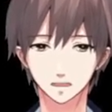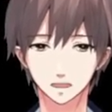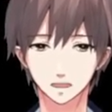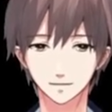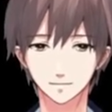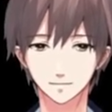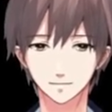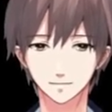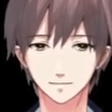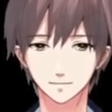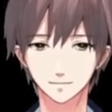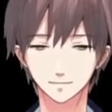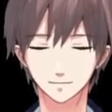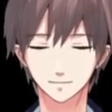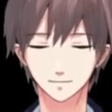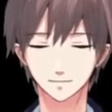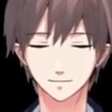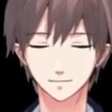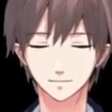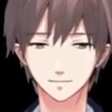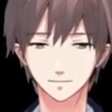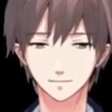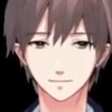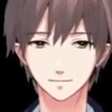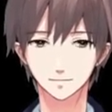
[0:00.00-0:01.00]
るこんなこ
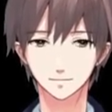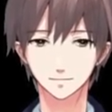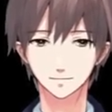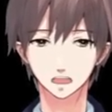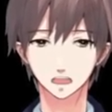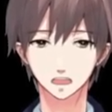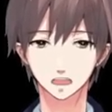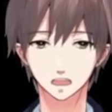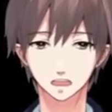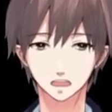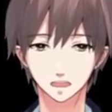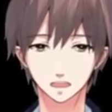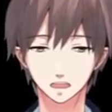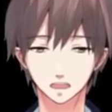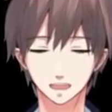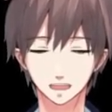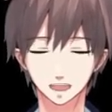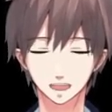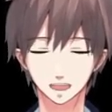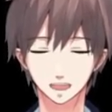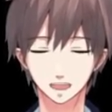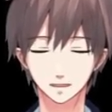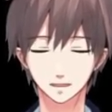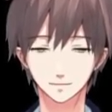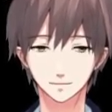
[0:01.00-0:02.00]
とがあ
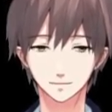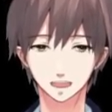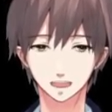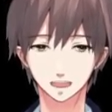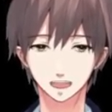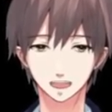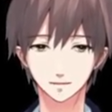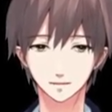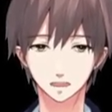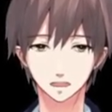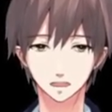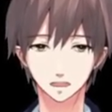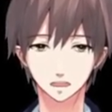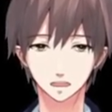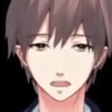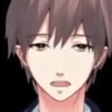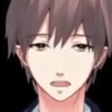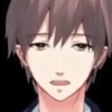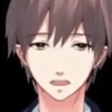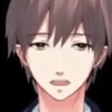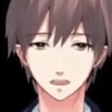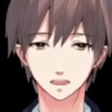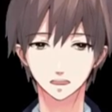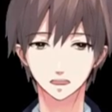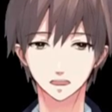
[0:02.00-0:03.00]
エリアコンシェルジュ
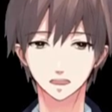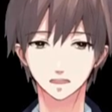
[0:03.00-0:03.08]
の